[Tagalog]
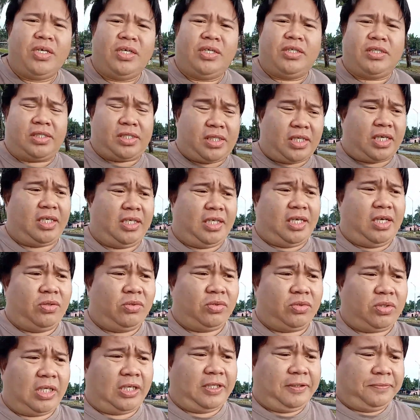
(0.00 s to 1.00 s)
sa
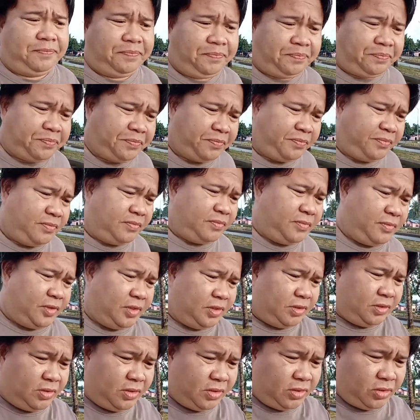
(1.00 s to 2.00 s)
kadaotan
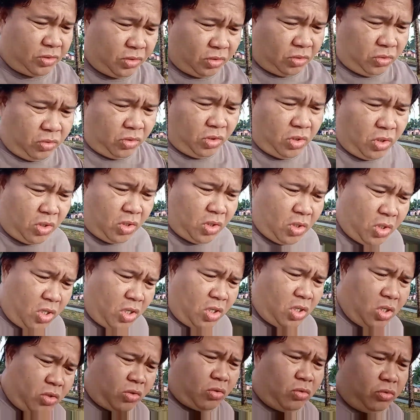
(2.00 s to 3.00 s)
so
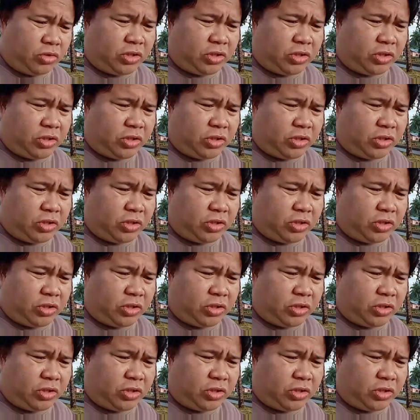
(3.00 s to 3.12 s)
kung